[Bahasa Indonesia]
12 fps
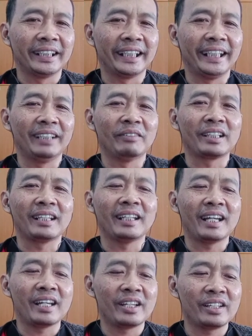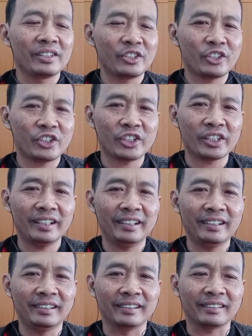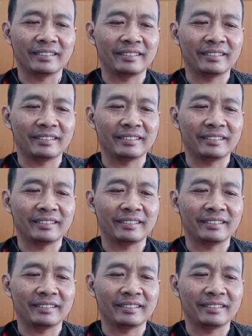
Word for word: Oke, bacanya shirt.